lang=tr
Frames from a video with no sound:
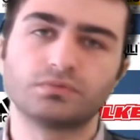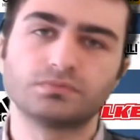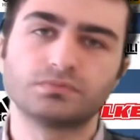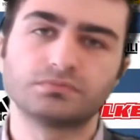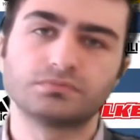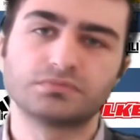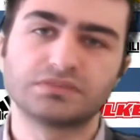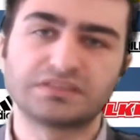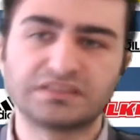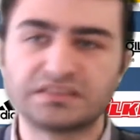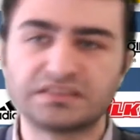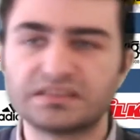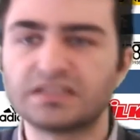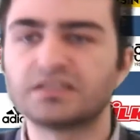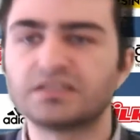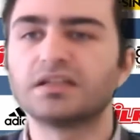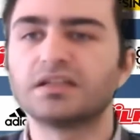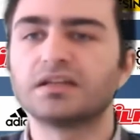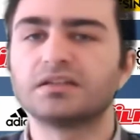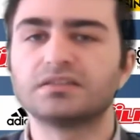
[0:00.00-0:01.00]
Sizleri
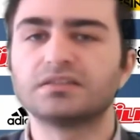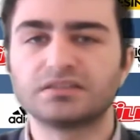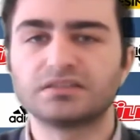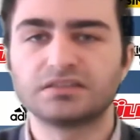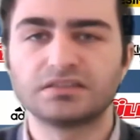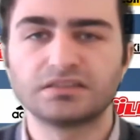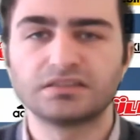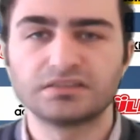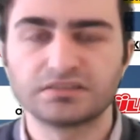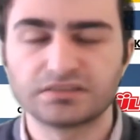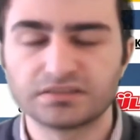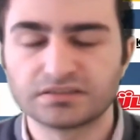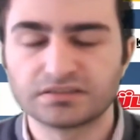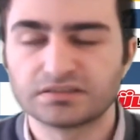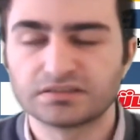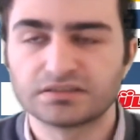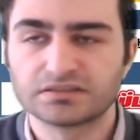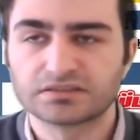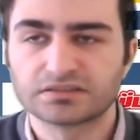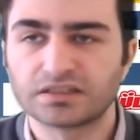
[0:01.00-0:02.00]
de
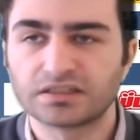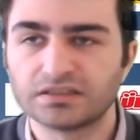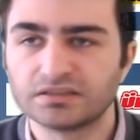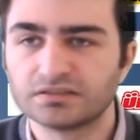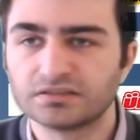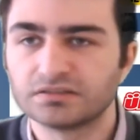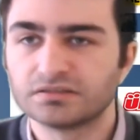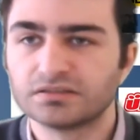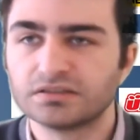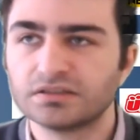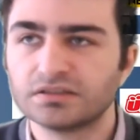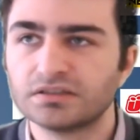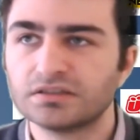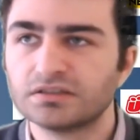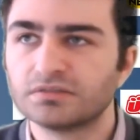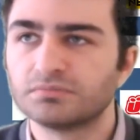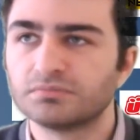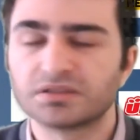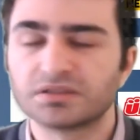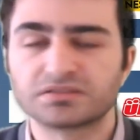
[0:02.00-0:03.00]
sayın
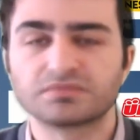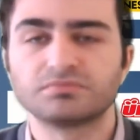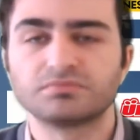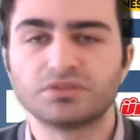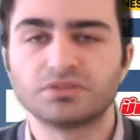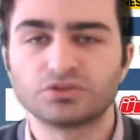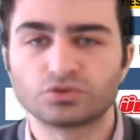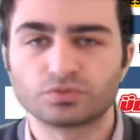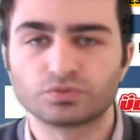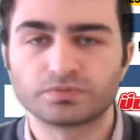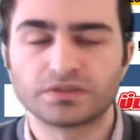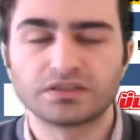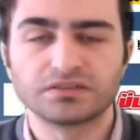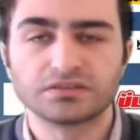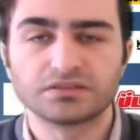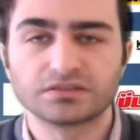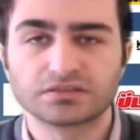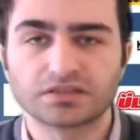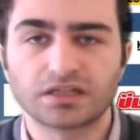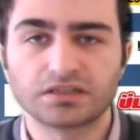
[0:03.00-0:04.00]
basın mensupları,
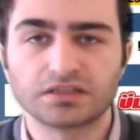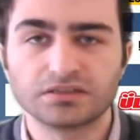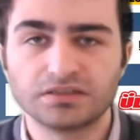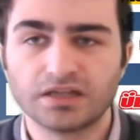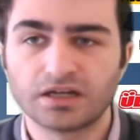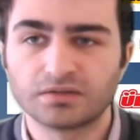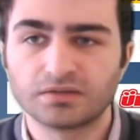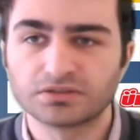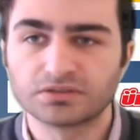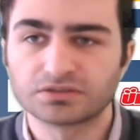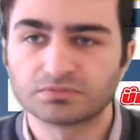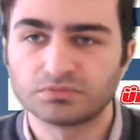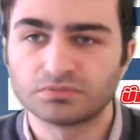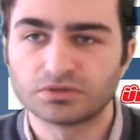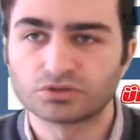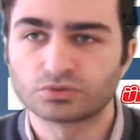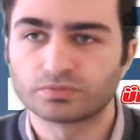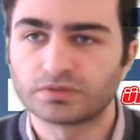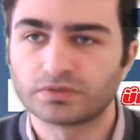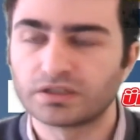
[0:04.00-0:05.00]
saygıdeğer basın
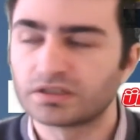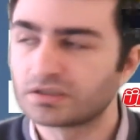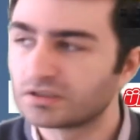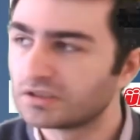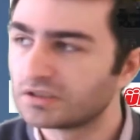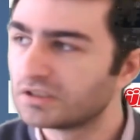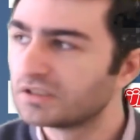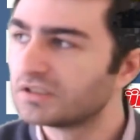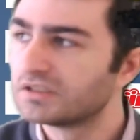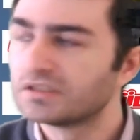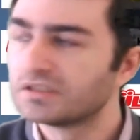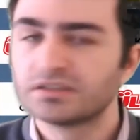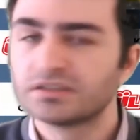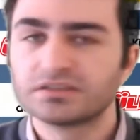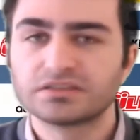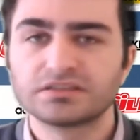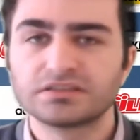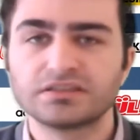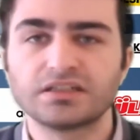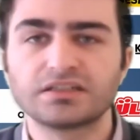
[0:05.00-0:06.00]
mensupları.
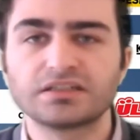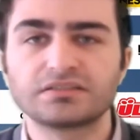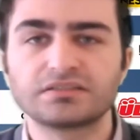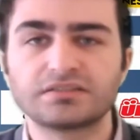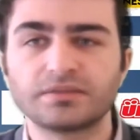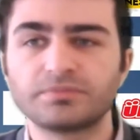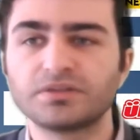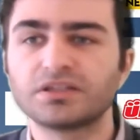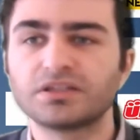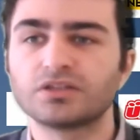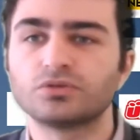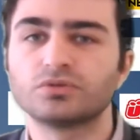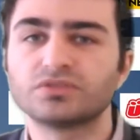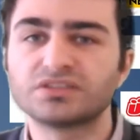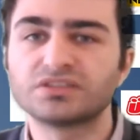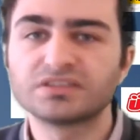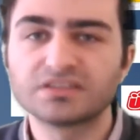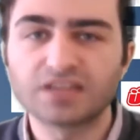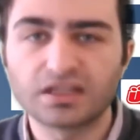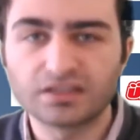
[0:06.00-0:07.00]
Sizleri de tebrik ediyorum. Sizin
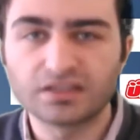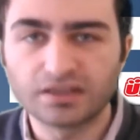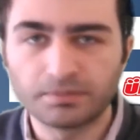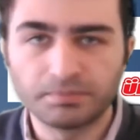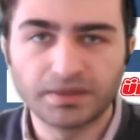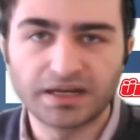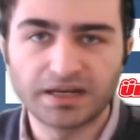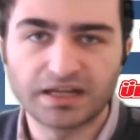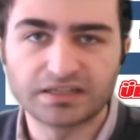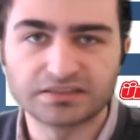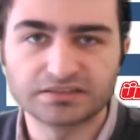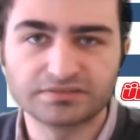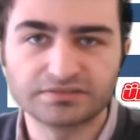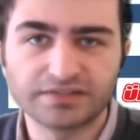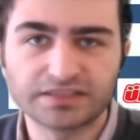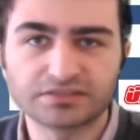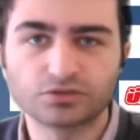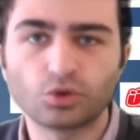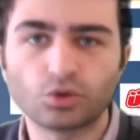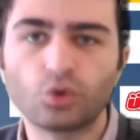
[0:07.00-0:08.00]
de Allah belanızı
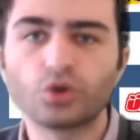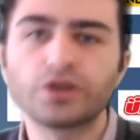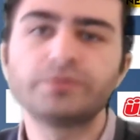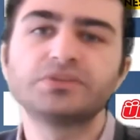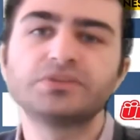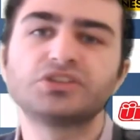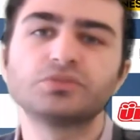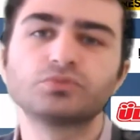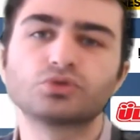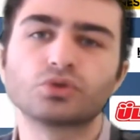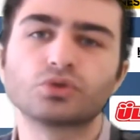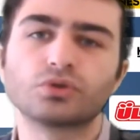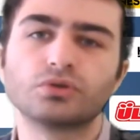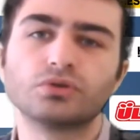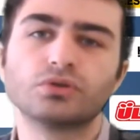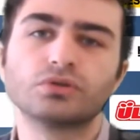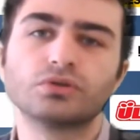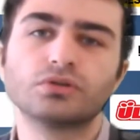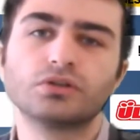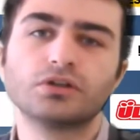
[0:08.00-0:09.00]
versin. O ne biçim soru?
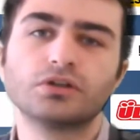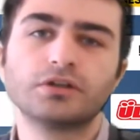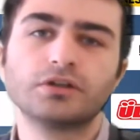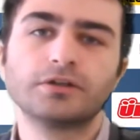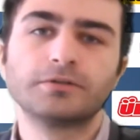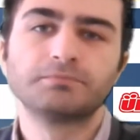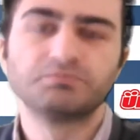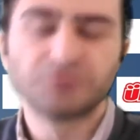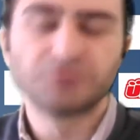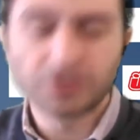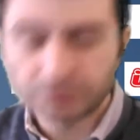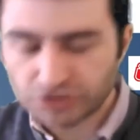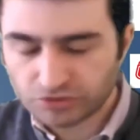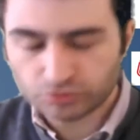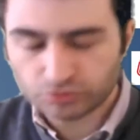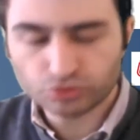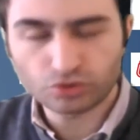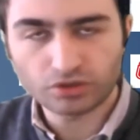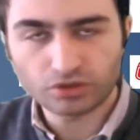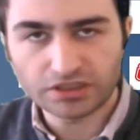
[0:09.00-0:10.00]
Ne biçim
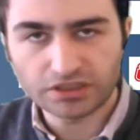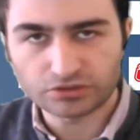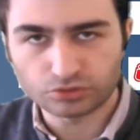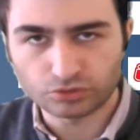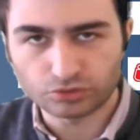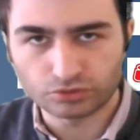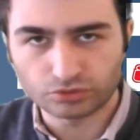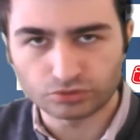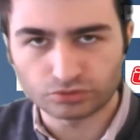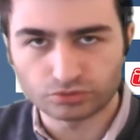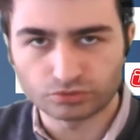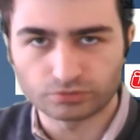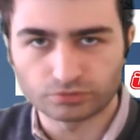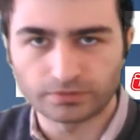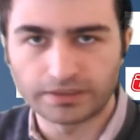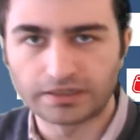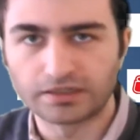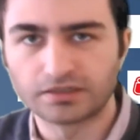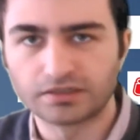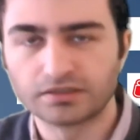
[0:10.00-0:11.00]
sorular soruyorsunuz bana?
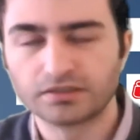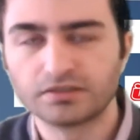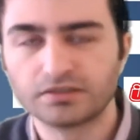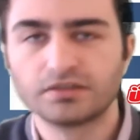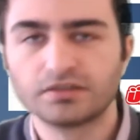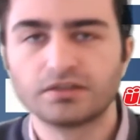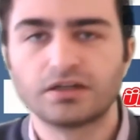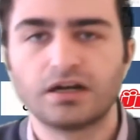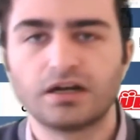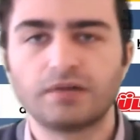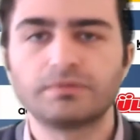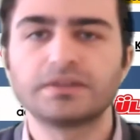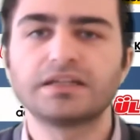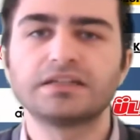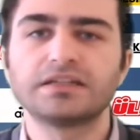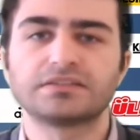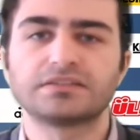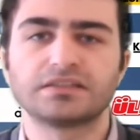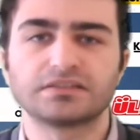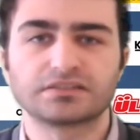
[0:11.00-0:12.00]
Ama
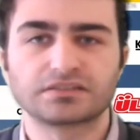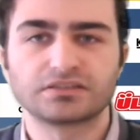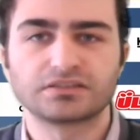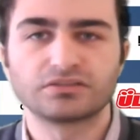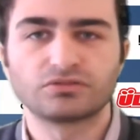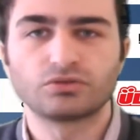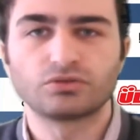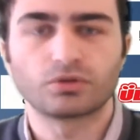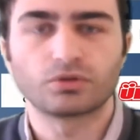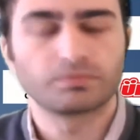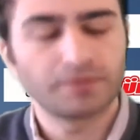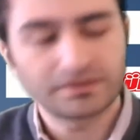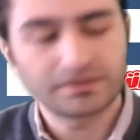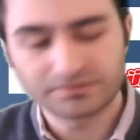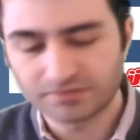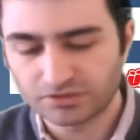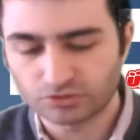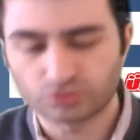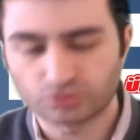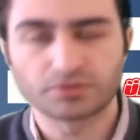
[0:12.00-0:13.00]
neyse sıkıntı yok. Ben
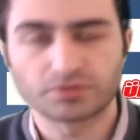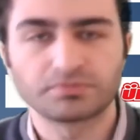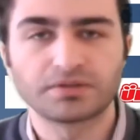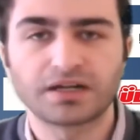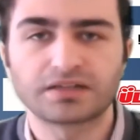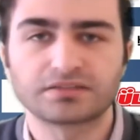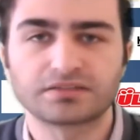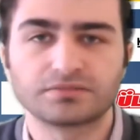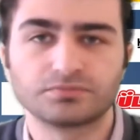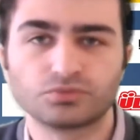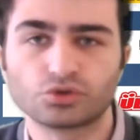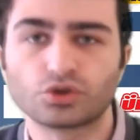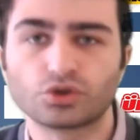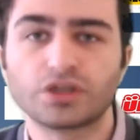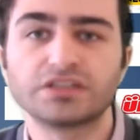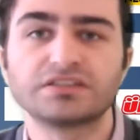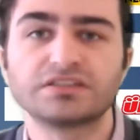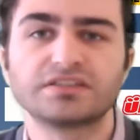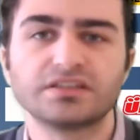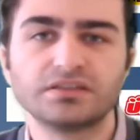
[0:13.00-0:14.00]
nasıl olsa bıraktım. Şu an
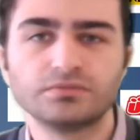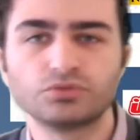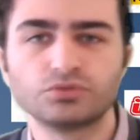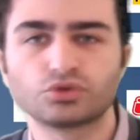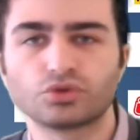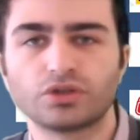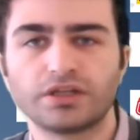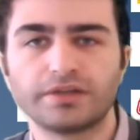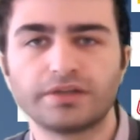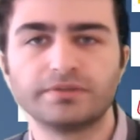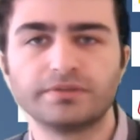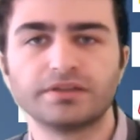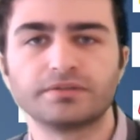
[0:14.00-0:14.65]
istediğimi söyleyebilirim.